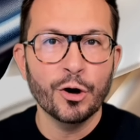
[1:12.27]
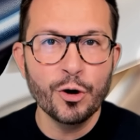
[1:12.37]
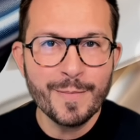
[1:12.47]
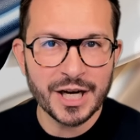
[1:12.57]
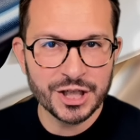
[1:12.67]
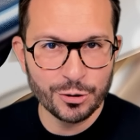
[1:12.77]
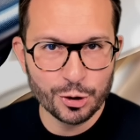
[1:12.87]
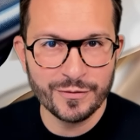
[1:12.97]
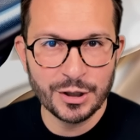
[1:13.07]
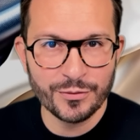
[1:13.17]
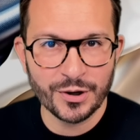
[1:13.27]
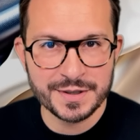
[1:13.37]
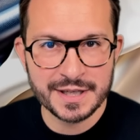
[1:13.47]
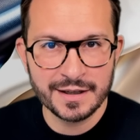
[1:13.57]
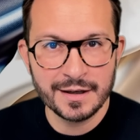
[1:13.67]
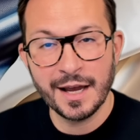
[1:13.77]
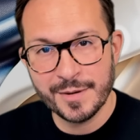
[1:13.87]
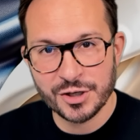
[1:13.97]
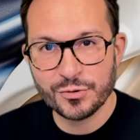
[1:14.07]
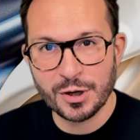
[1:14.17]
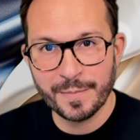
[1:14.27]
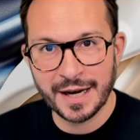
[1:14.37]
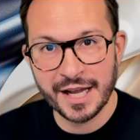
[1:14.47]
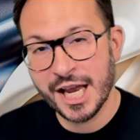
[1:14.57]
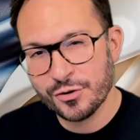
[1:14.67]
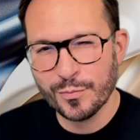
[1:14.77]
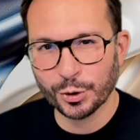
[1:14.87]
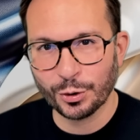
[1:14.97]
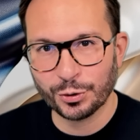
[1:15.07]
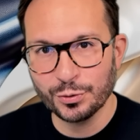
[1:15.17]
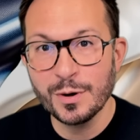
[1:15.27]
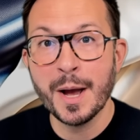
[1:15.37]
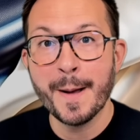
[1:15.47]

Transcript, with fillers: le marché du jeu vidéo français. Eh bien, je vous en parle et je vous montre tout